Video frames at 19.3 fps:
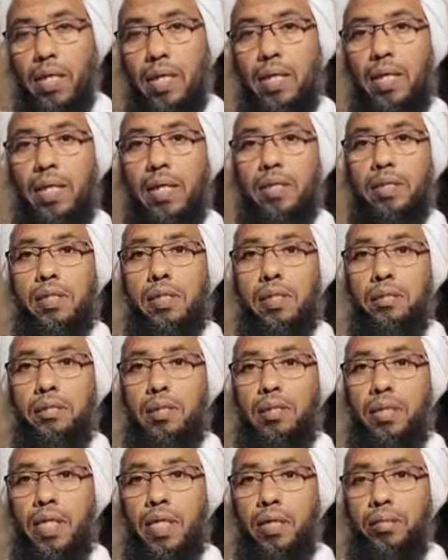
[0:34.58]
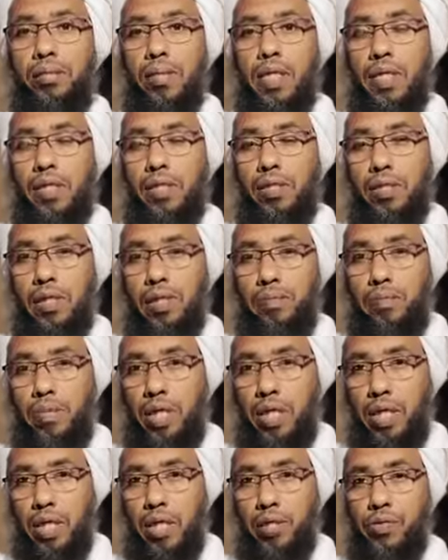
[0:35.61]
أنا صببنا الماء
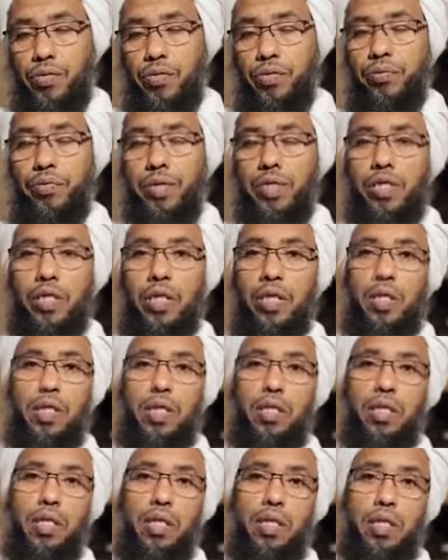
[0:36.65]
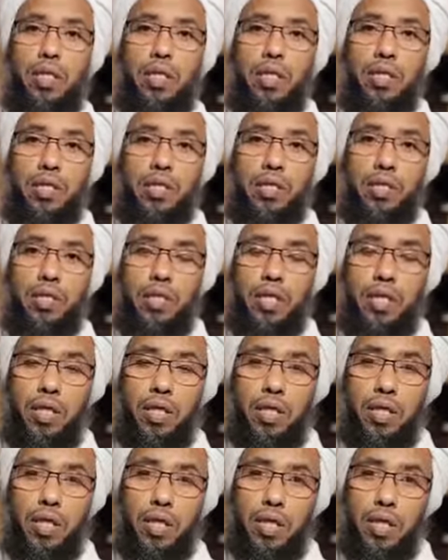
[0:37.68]
صبا ثم شققنا الأرض
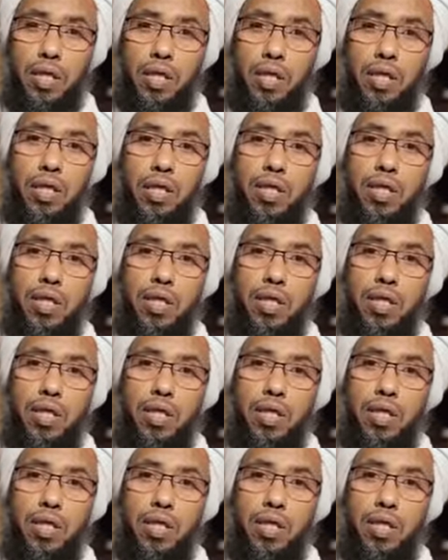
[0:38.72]
شقا